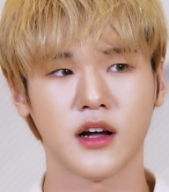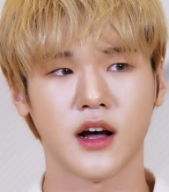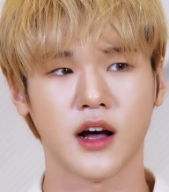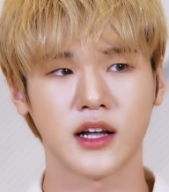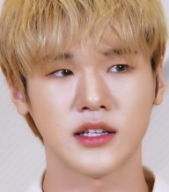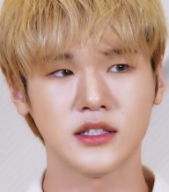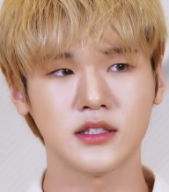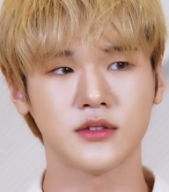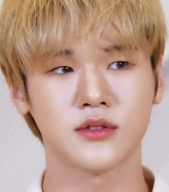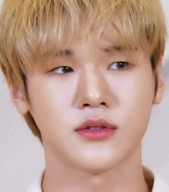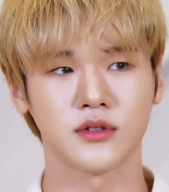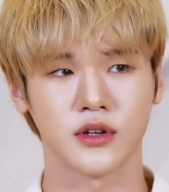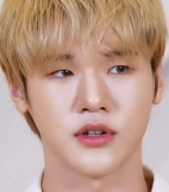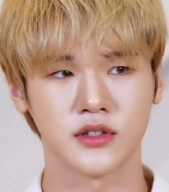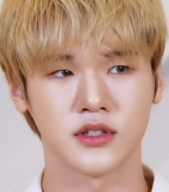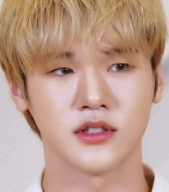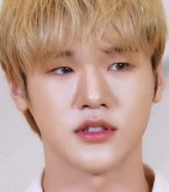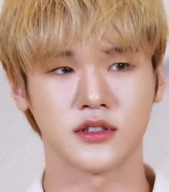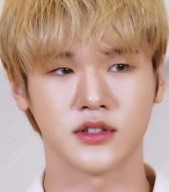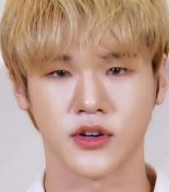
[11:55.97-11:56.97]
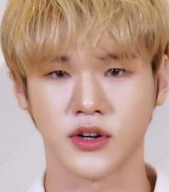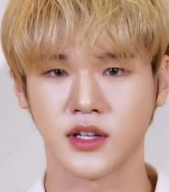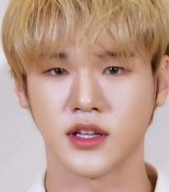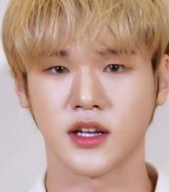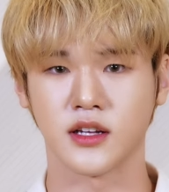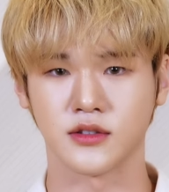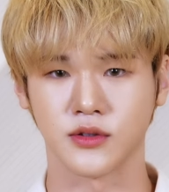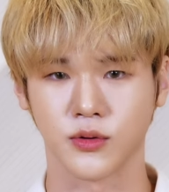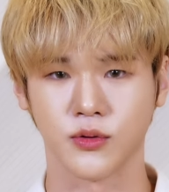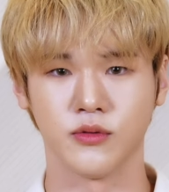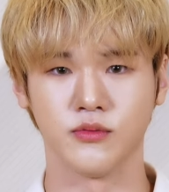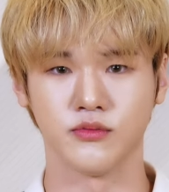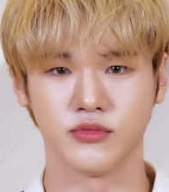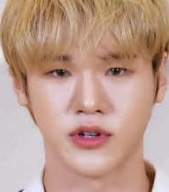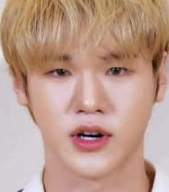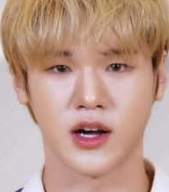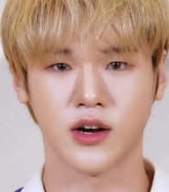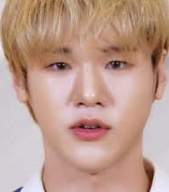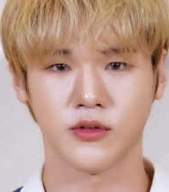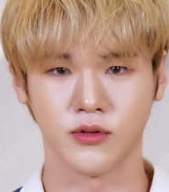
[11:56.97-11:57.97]
아직도 저는 저에 대해서
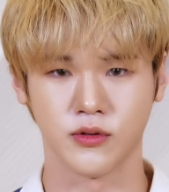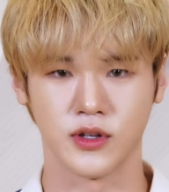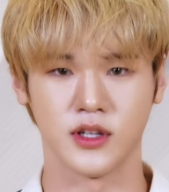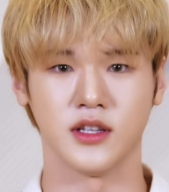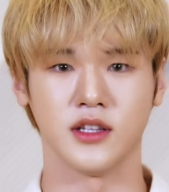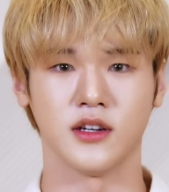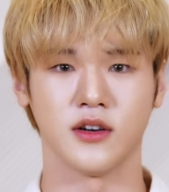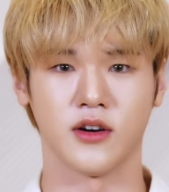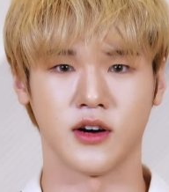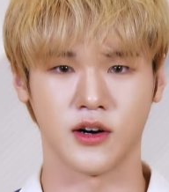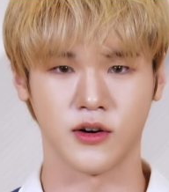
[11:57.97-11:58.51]
공부를 하고 있는 것